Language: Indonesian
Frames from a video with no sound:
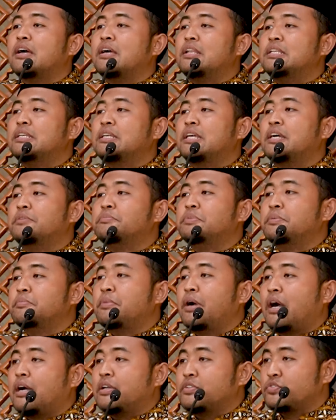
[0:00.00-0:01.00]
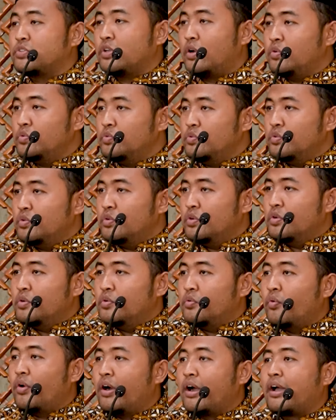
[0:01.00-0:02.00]
dzalika bima asau
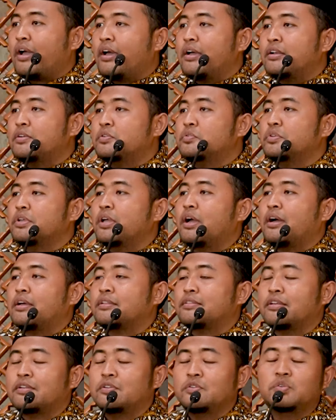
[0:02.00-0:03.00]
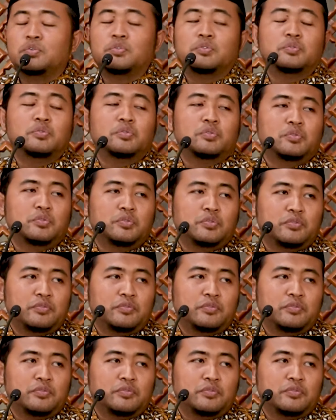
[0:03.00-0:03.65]
wa kanu ya'tadun.